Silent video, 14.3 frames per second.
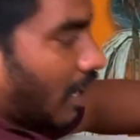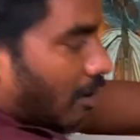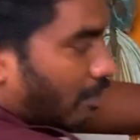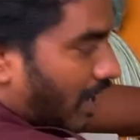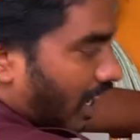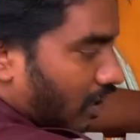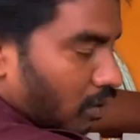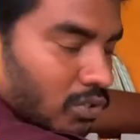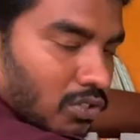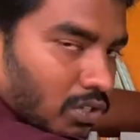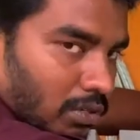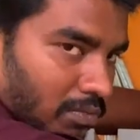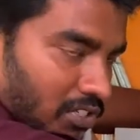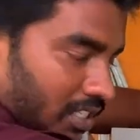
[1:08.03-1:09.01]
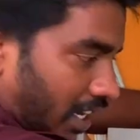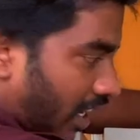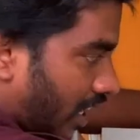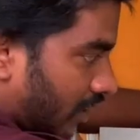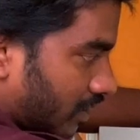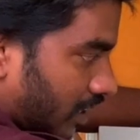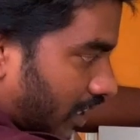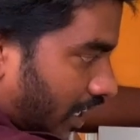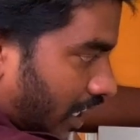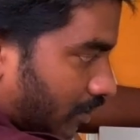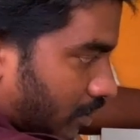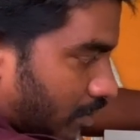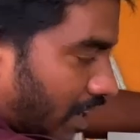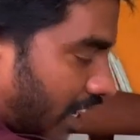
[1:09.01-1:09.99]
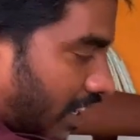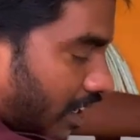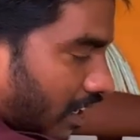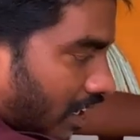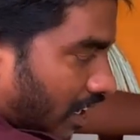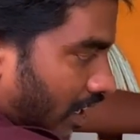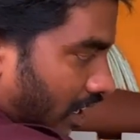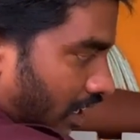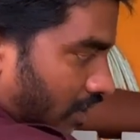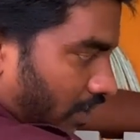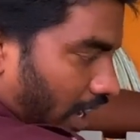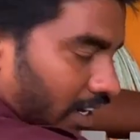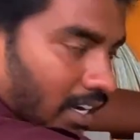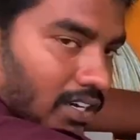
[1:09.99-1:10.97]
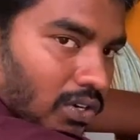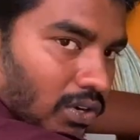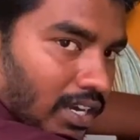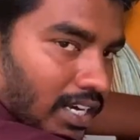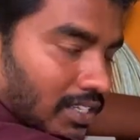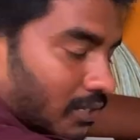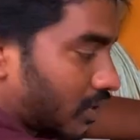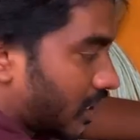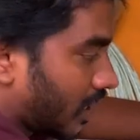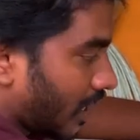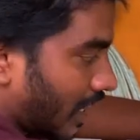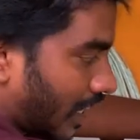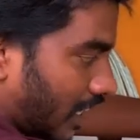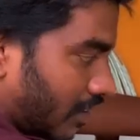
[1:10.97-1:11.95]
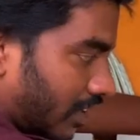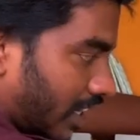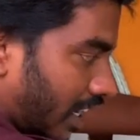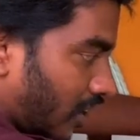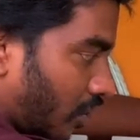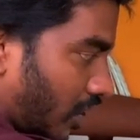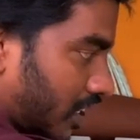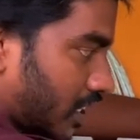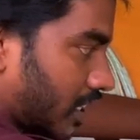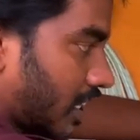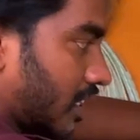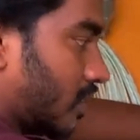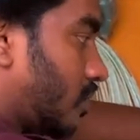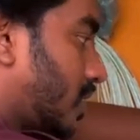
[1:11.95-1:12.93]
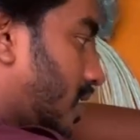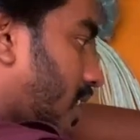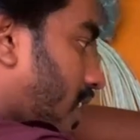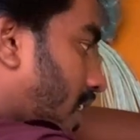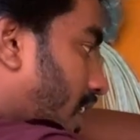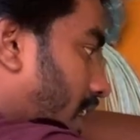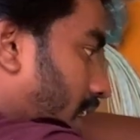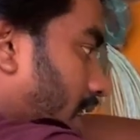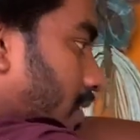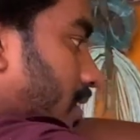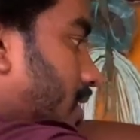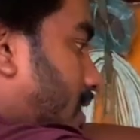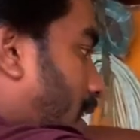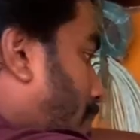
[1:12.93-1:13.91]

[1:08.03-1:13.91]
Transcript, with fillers: பிரேக்கர் கொடுத்துட்ருப்போம் சரிங்களா இது வந்து டென் ஆம்ஸ் பிரேக்கர் இது ஃபேன் கண்ட்ரோலுக்கான சுவிட்ச் இது வந்து எக் ரொட்டேஷனுக்கான சுவிட்ச் இது வந்து த்ரீ